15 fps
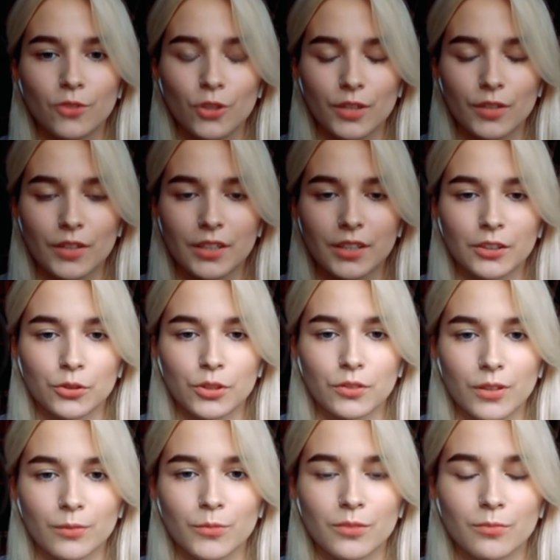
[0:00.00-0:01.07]
человека, который
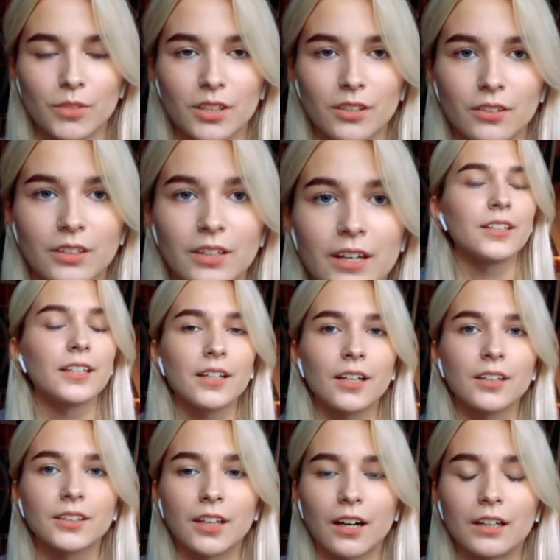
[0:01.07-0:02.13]
вам изменил,
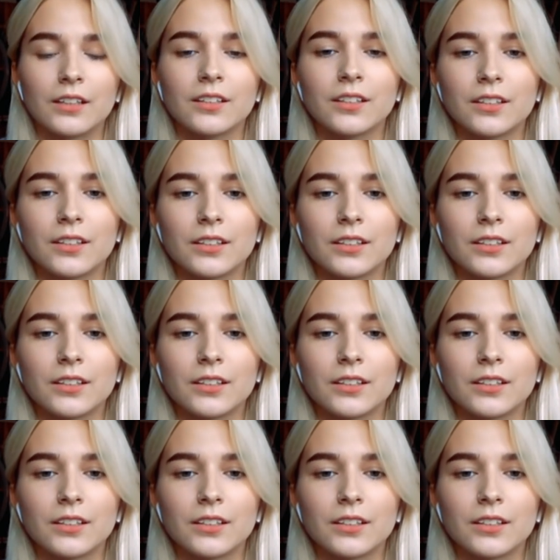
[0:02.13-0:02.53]
никогда